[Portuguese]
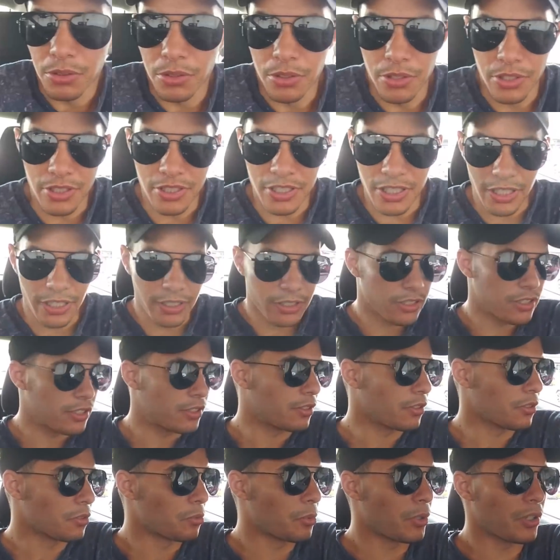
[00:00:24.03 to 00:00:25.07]
Oi gente,
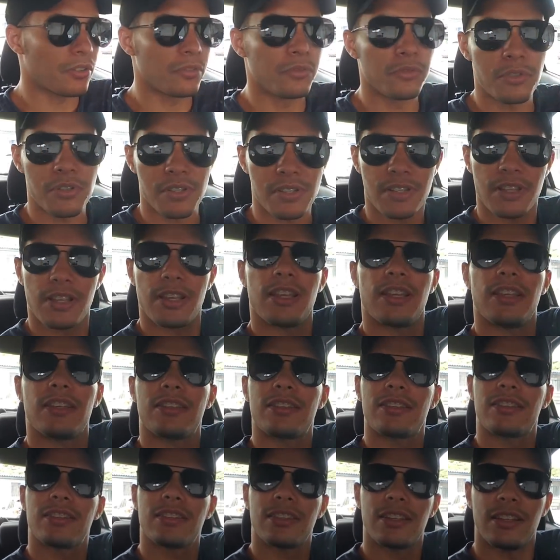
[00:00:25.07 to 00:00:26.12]
tudo bem com
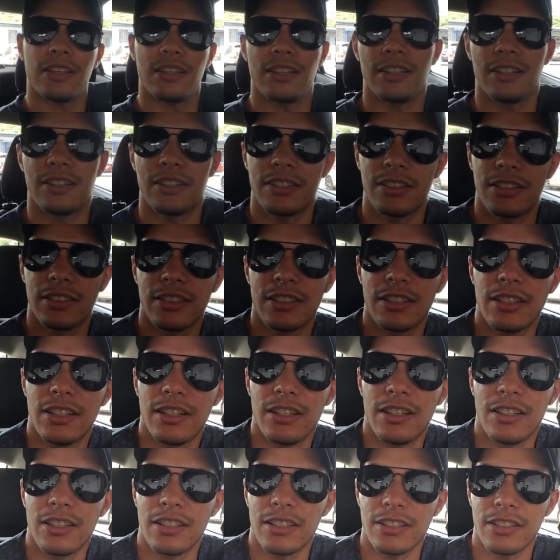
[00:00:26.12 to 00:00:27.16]
vocês?
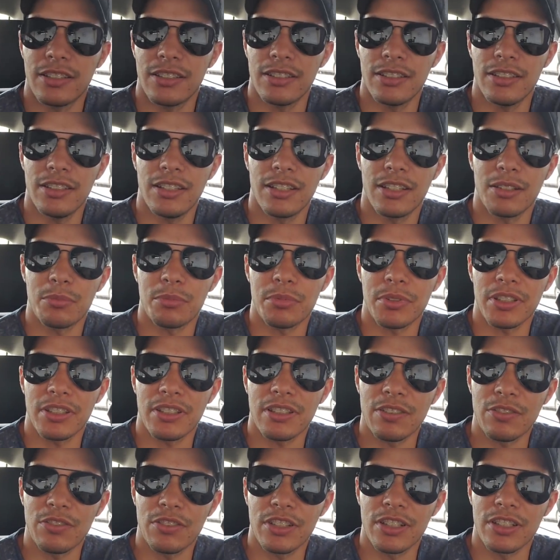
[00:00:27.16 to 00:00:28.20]
Ih rapaz,
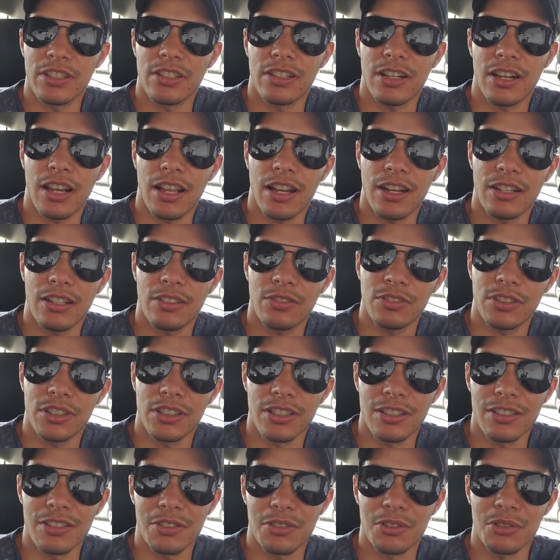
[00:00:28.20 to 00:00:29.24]
tá ficando claro, tá
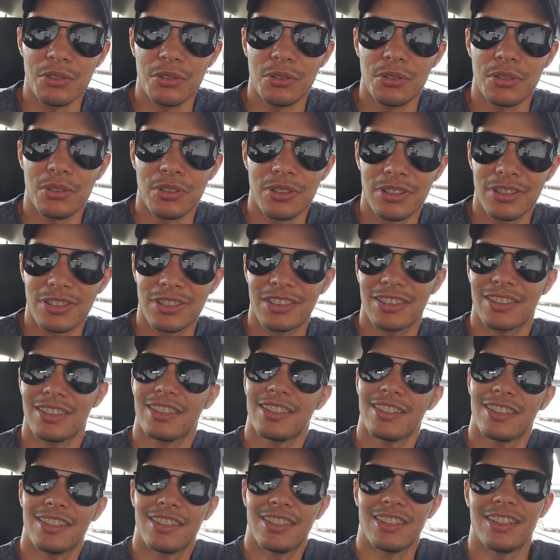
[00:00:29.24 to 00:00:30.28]
ficando escuro
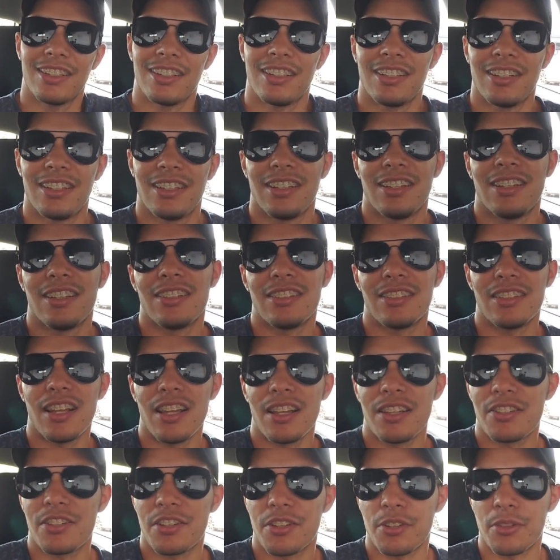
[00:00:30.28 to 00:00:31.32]

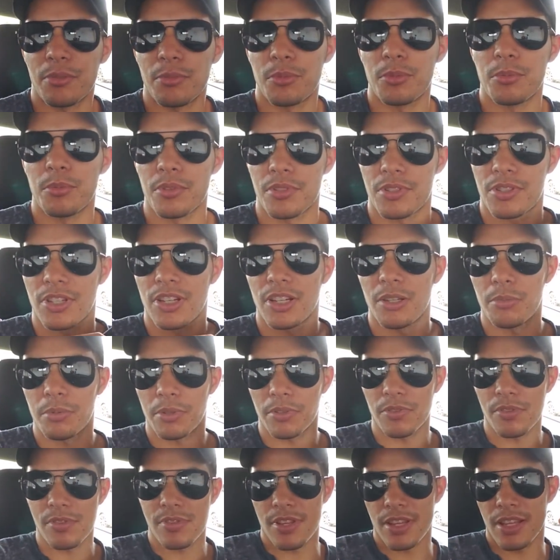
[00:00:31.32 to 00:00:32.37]
Gente, como mostrei
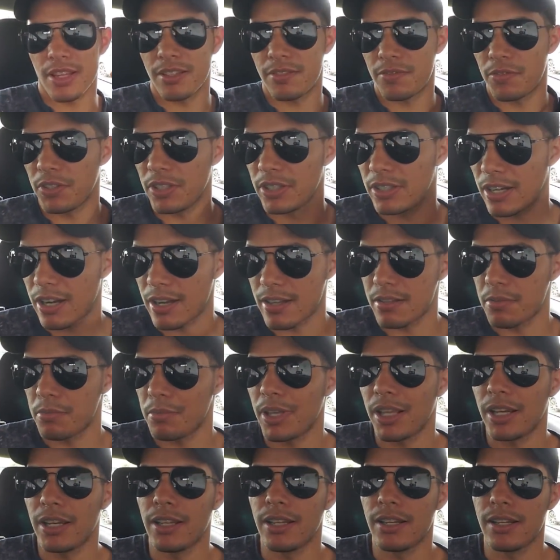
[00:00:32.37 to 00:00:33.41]
para vocês, vim trazer
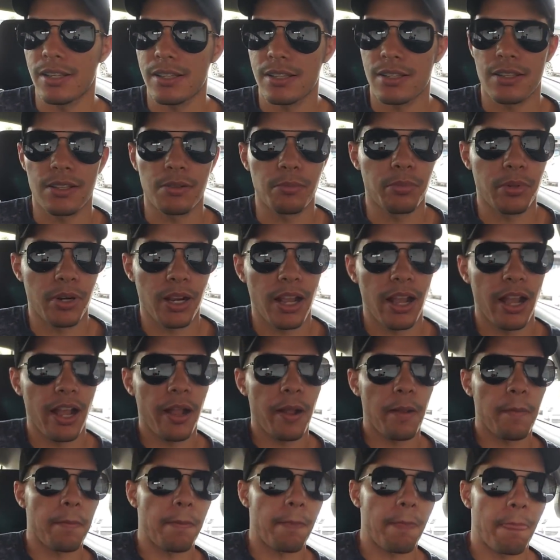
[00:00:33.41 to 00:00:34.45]
minha aliança
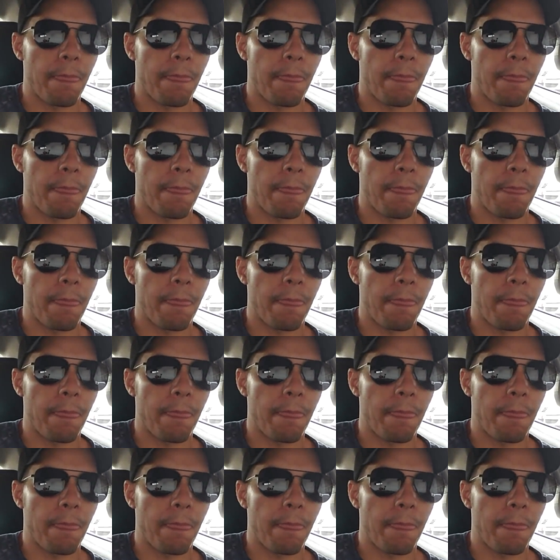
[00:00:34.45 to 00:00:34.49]
para